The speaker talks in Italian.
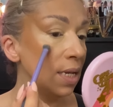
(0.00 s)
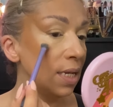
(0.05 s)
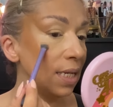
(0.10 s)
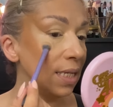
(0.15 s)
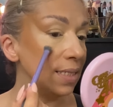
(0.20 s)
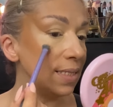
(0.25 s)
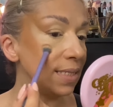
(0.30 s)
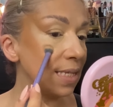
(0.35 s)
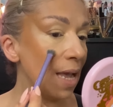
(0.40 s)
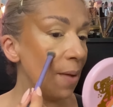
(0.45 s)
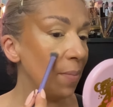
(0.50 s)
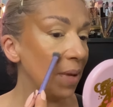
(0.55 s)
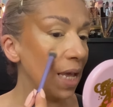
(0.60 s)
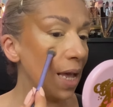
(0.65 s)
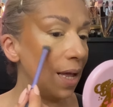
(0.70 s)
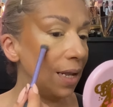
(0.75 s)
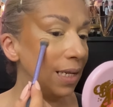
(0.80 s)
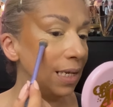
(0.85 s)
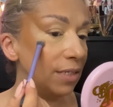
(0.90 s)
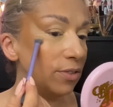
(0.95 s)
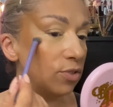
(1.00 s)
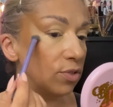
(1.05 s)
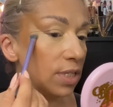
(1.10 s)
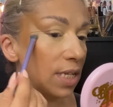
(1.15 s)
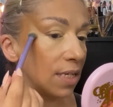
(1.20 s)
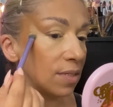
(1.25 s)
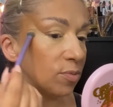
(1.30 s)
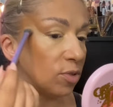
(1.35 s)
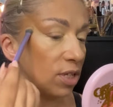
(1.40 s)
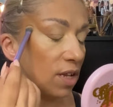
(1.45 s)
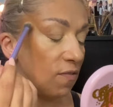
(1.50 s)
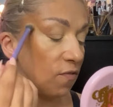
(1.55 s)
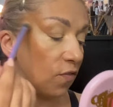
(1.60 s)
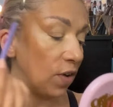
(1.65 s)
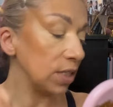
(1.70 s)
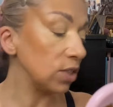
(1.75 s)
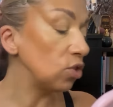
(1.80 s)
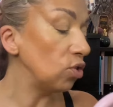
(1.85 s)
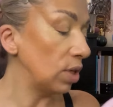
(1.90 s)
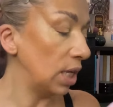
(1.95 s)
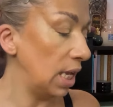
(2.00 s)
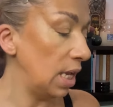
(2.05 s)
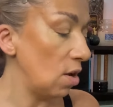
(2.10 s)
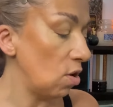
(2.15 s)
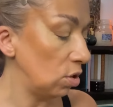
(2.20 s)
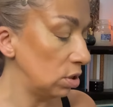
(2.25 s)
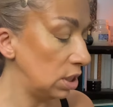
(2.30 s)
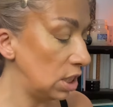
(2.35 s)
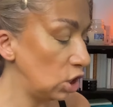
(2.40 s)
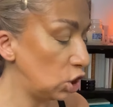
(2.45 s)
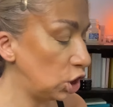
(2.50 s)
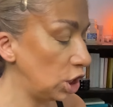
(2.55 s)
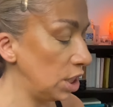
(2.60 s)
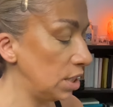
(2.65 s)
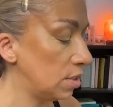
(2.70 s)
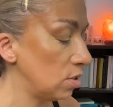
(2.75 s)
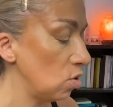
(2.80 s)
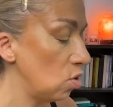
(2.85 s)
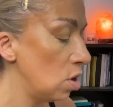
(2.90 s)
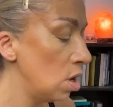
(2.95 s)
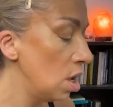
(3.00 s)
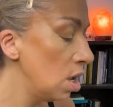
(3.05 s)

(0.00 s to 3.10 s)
insieme all'entusiasmo del fatto che ho deciso